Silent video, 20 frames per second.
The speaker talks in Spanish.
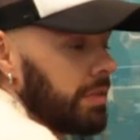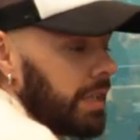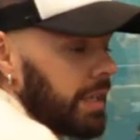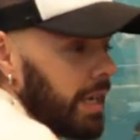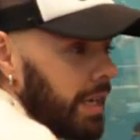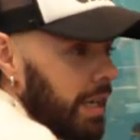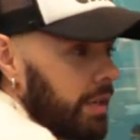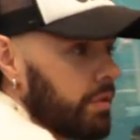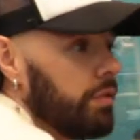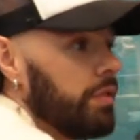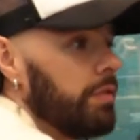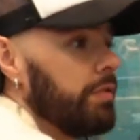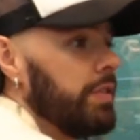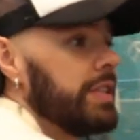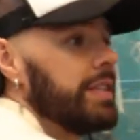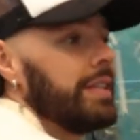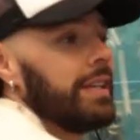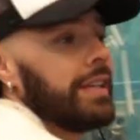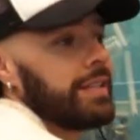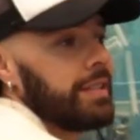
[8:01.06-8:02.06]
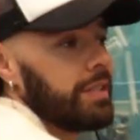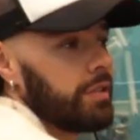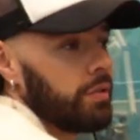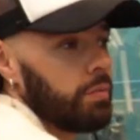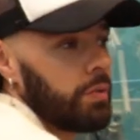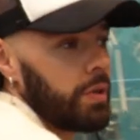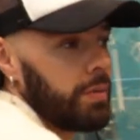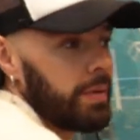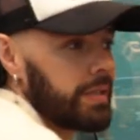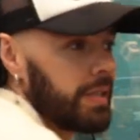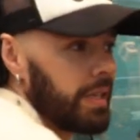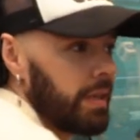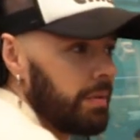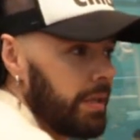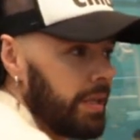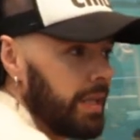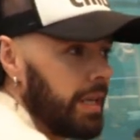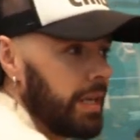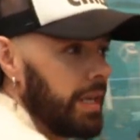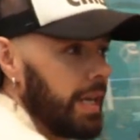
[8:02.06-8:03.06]
que en realidad son difíciles y son pruebas de la
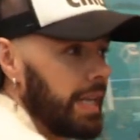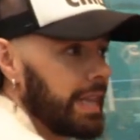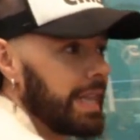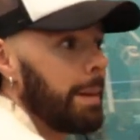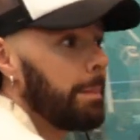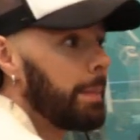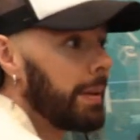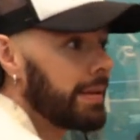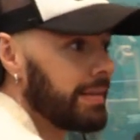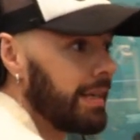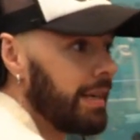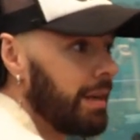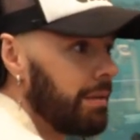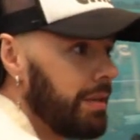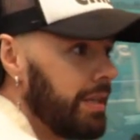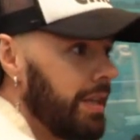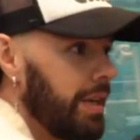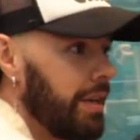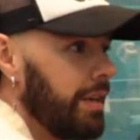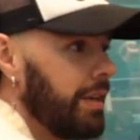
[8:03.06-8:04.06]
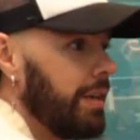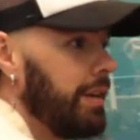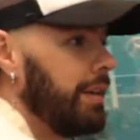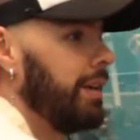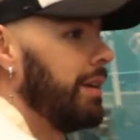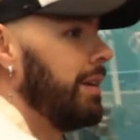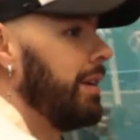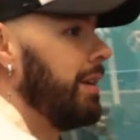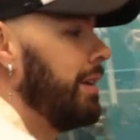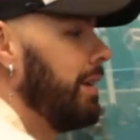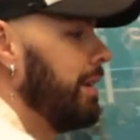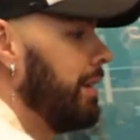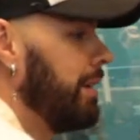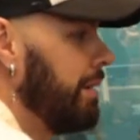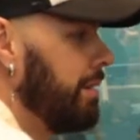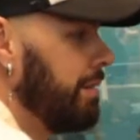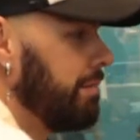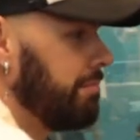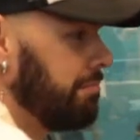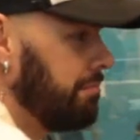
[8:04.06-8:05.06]
vida y etapas de la vida,
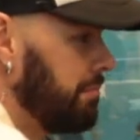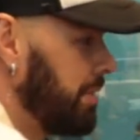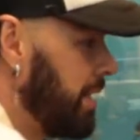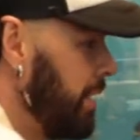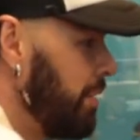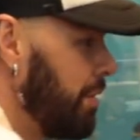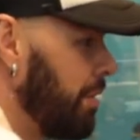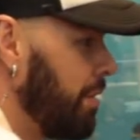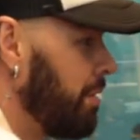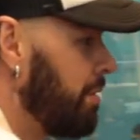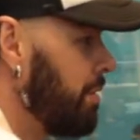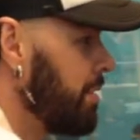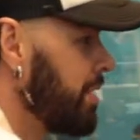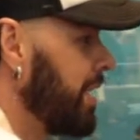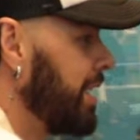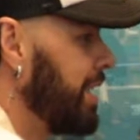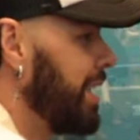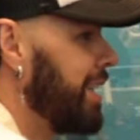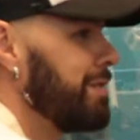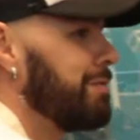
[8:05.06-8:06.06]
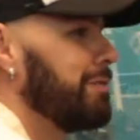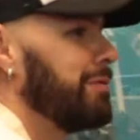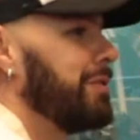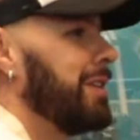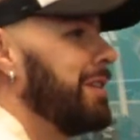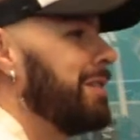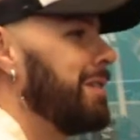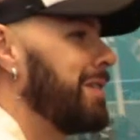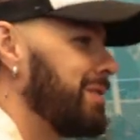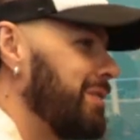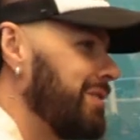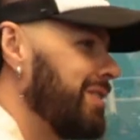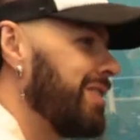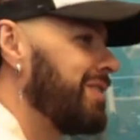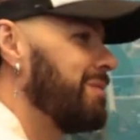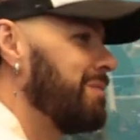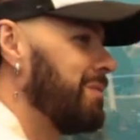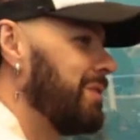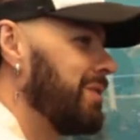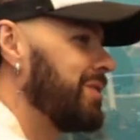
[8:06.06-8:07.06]
si no, no estaría disfrutando las cosas
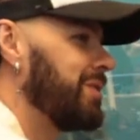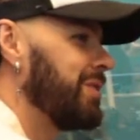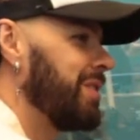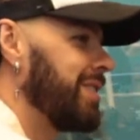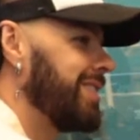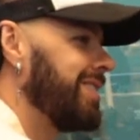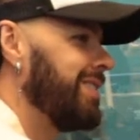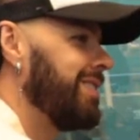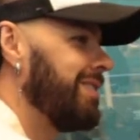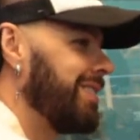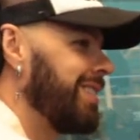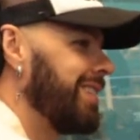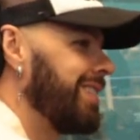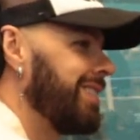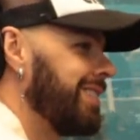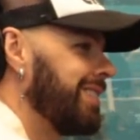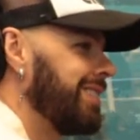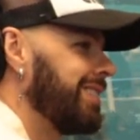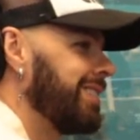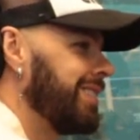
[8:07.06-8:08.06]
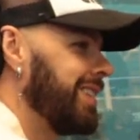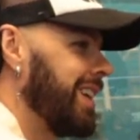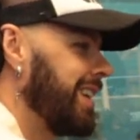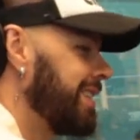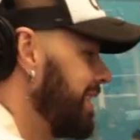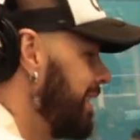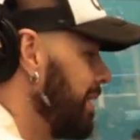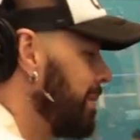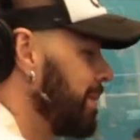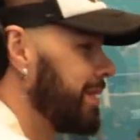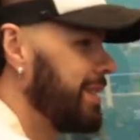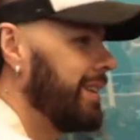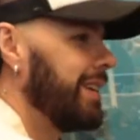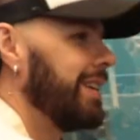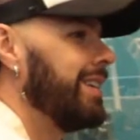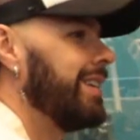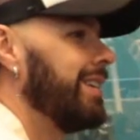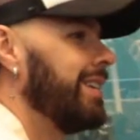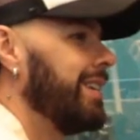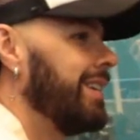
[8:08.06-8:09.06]
como lo estoy haciendo ahora. Y así la
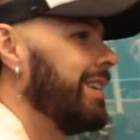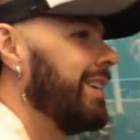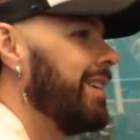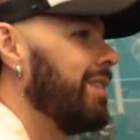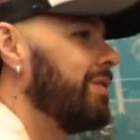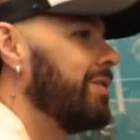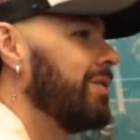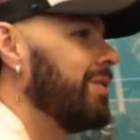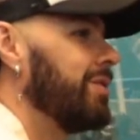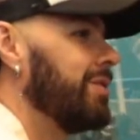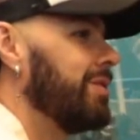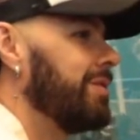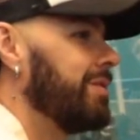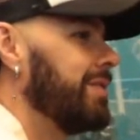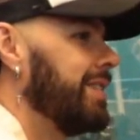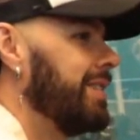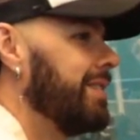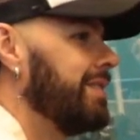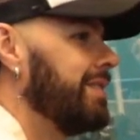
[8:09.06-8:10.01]
pasé en el auditorio. Hay un